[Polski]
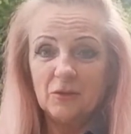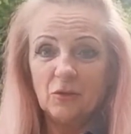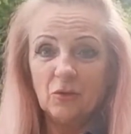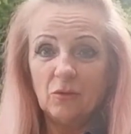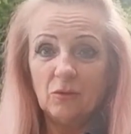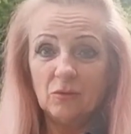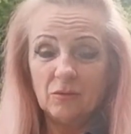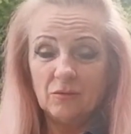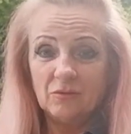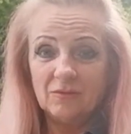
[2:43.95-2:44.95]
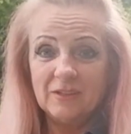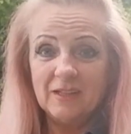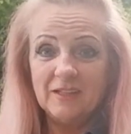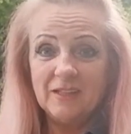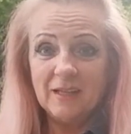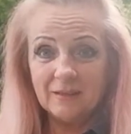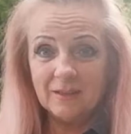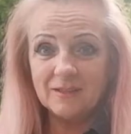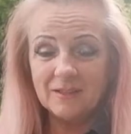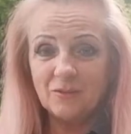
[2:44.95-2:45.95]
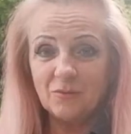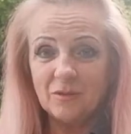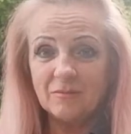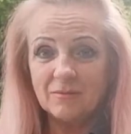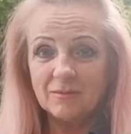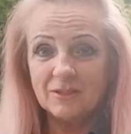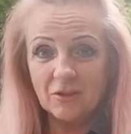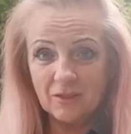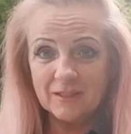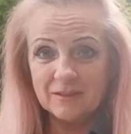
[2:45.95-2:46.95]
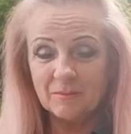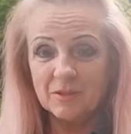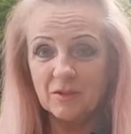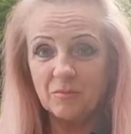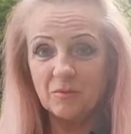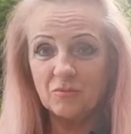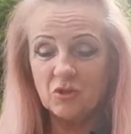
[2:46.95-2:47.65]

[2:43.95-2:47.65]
to wtedy ja decyduję, co ja z tym zrobię.